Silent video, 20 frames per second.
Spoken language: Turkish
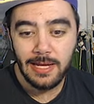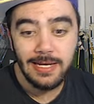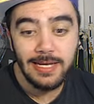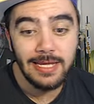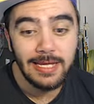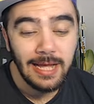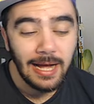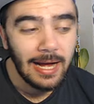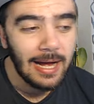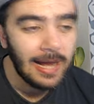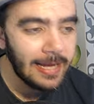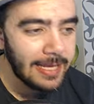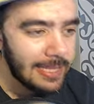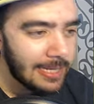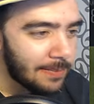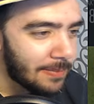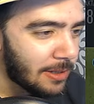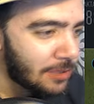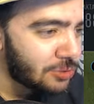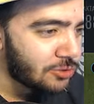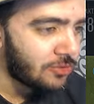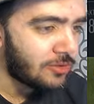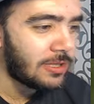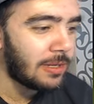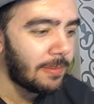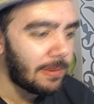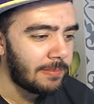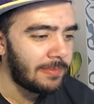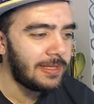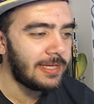Lig ha yeni başladı.
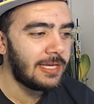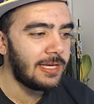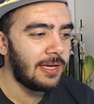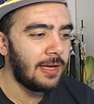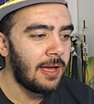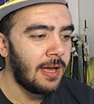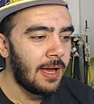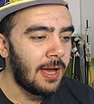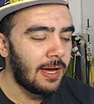Tamam ligi